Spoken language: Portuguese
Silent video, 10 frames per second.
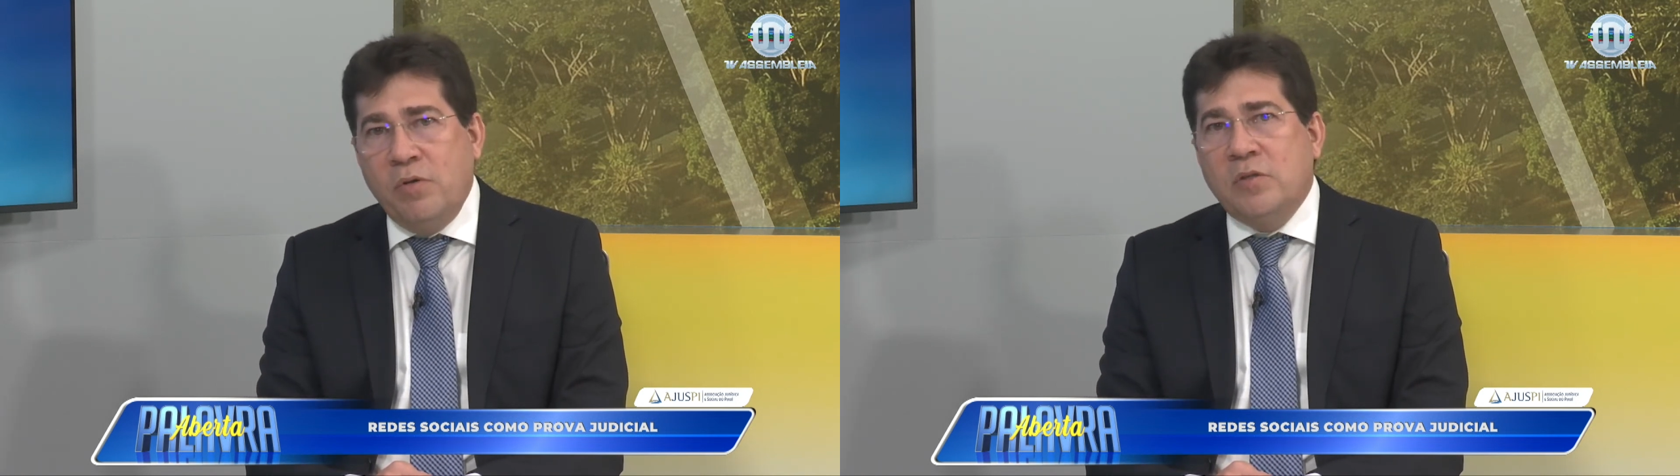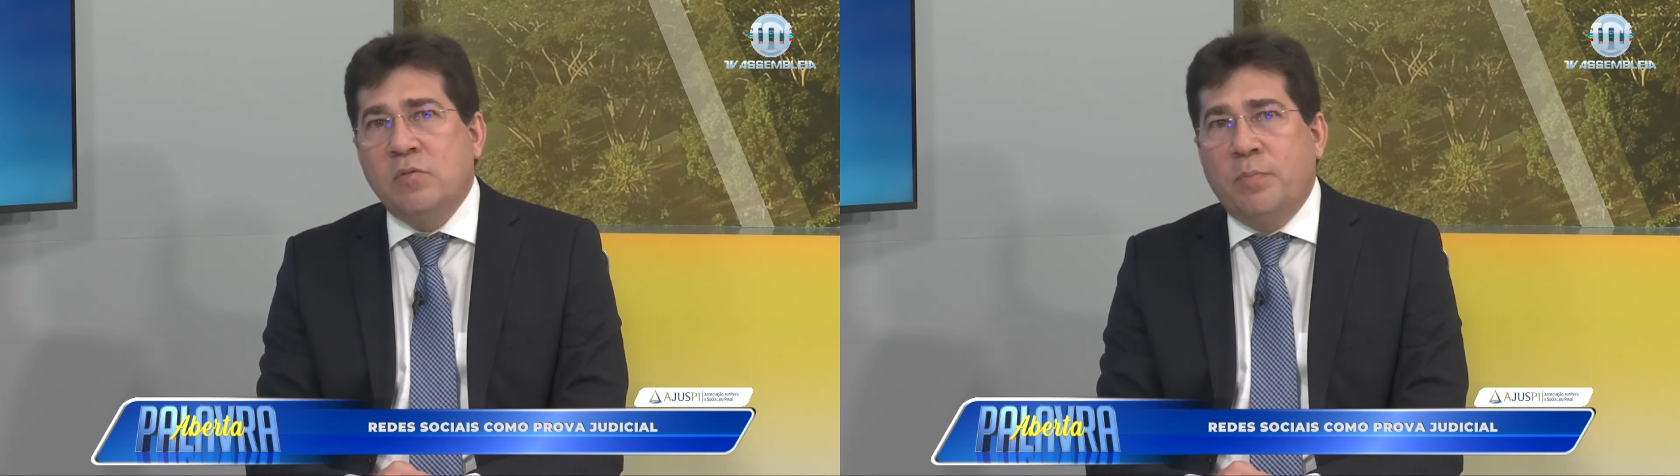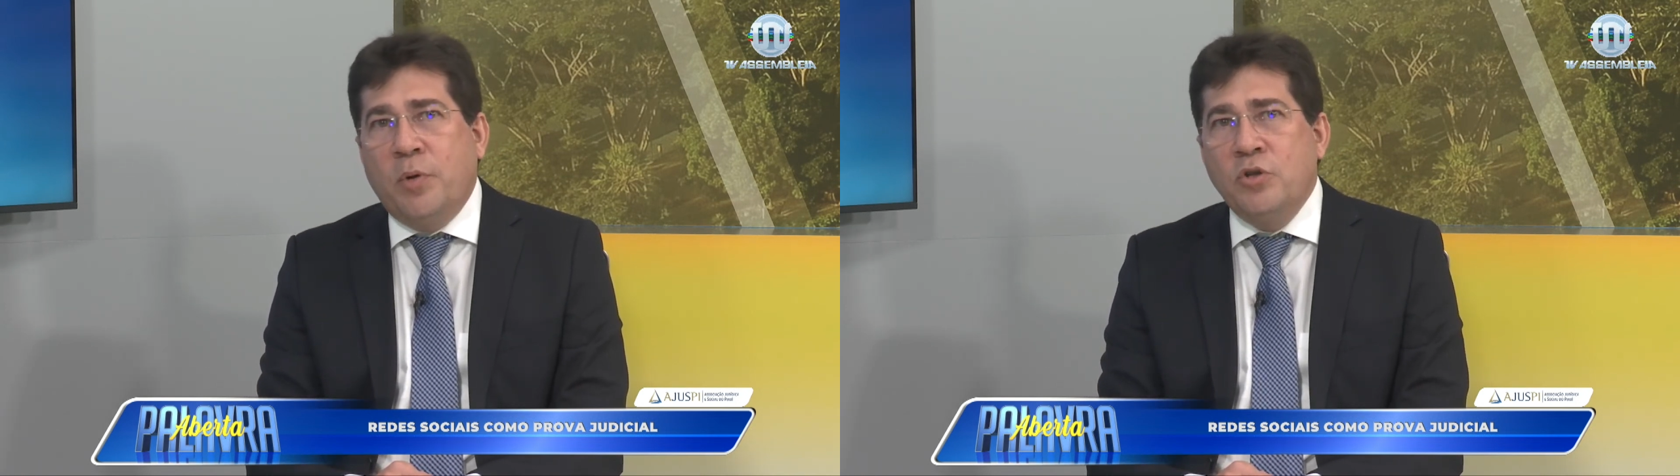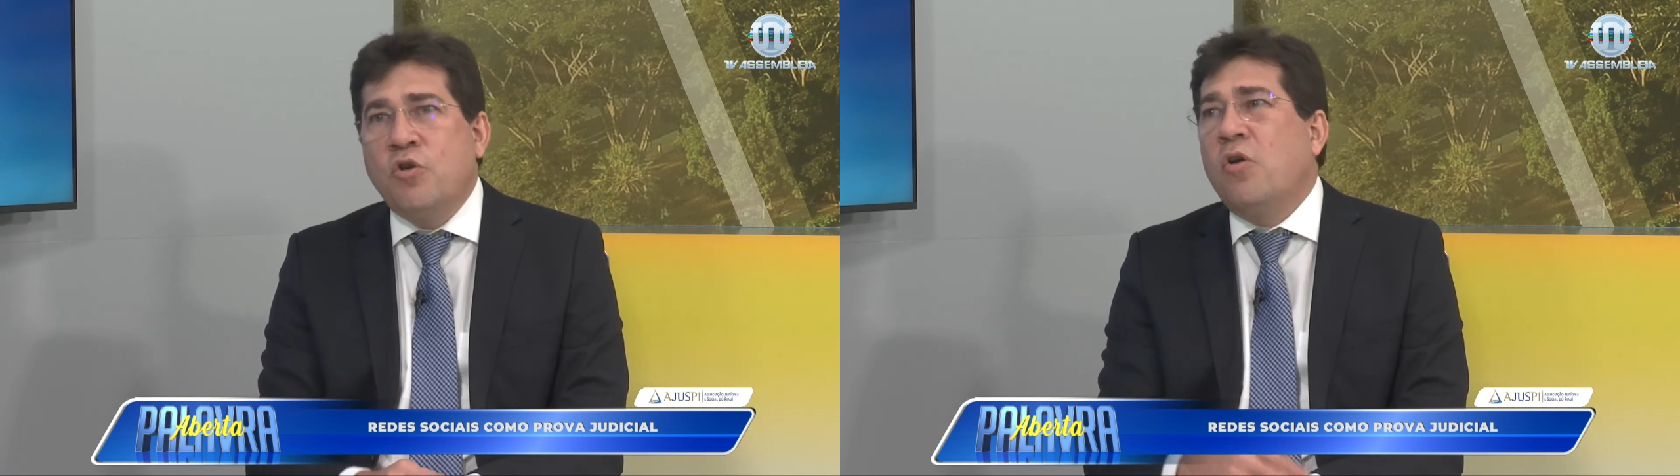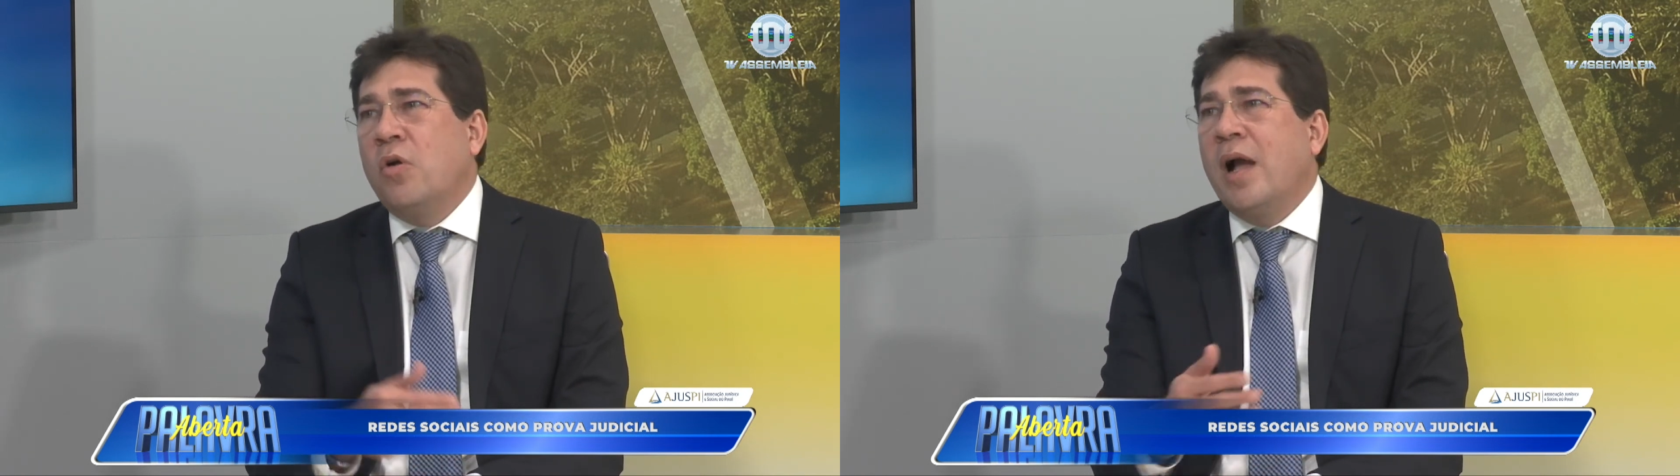isso pode
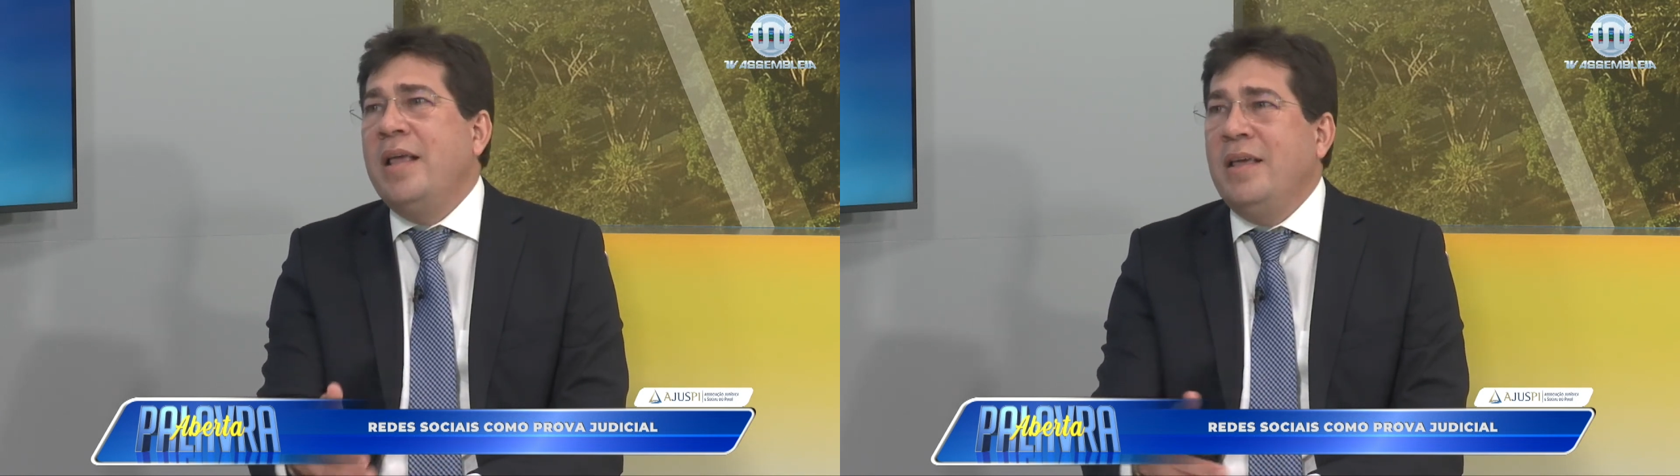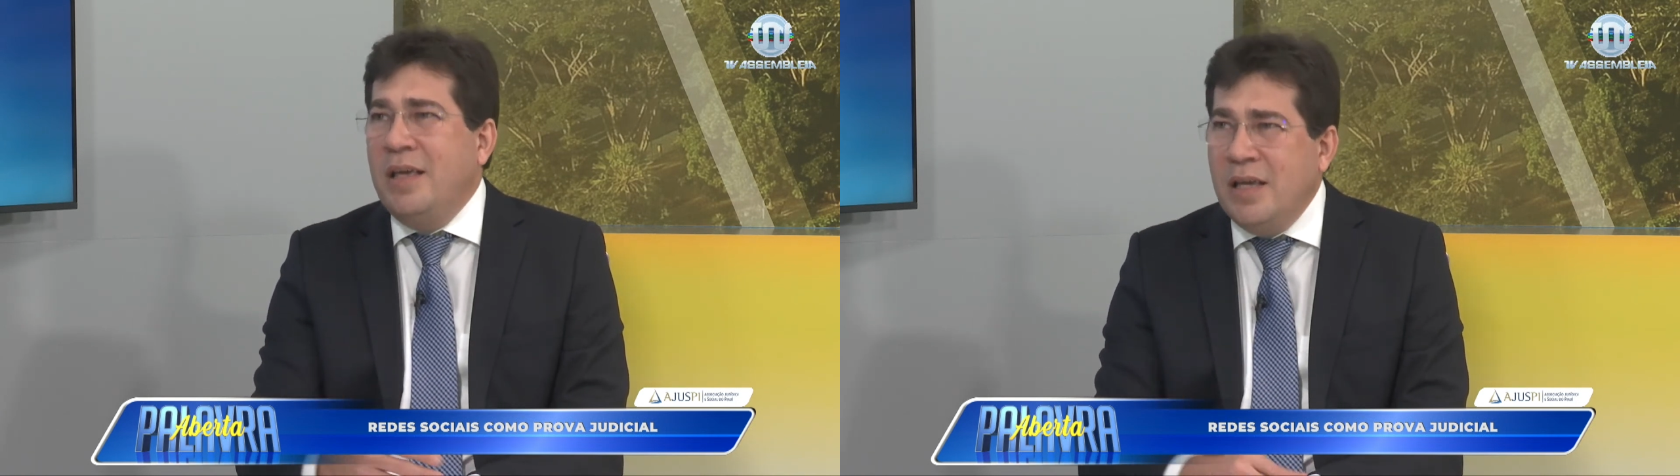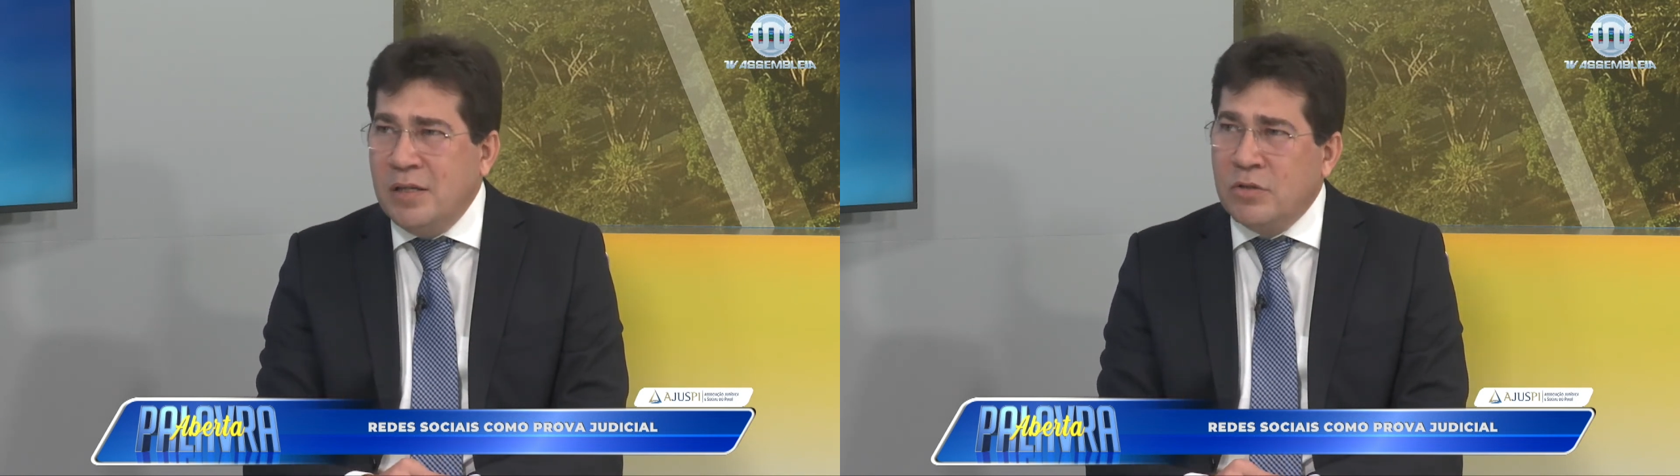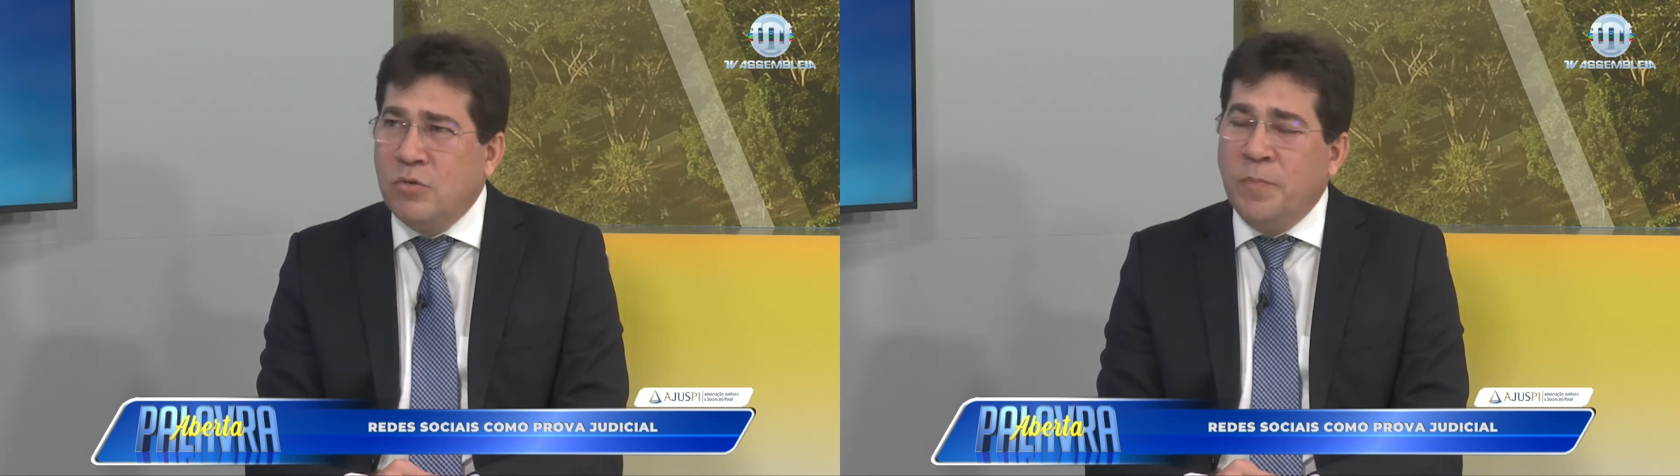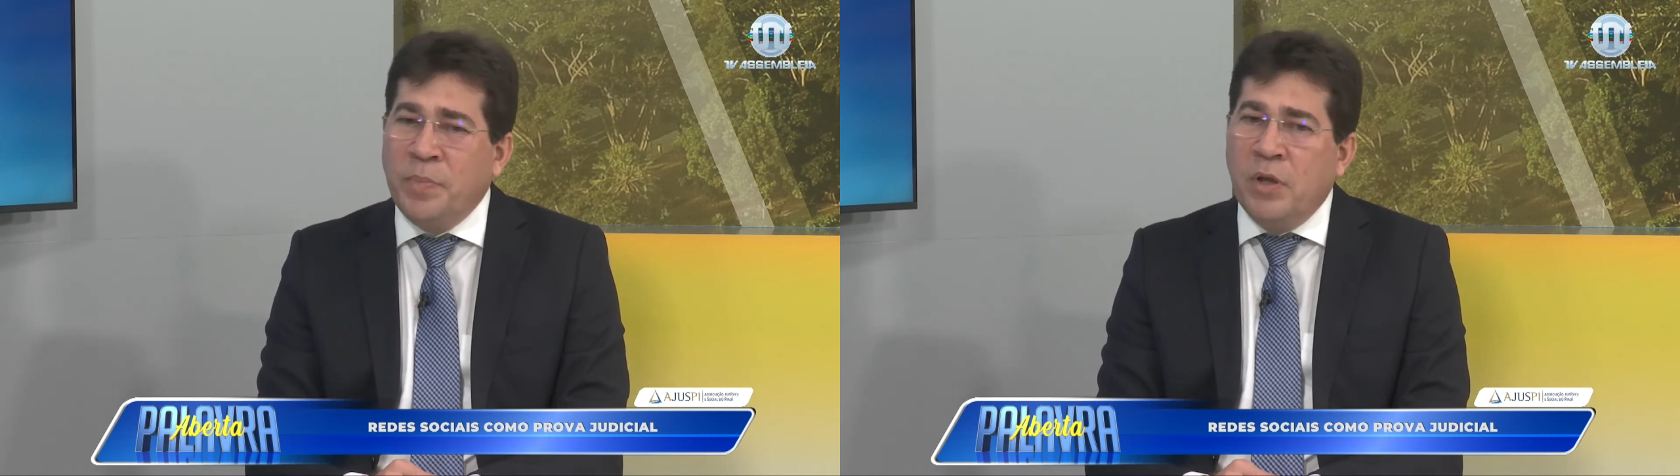colocar em risco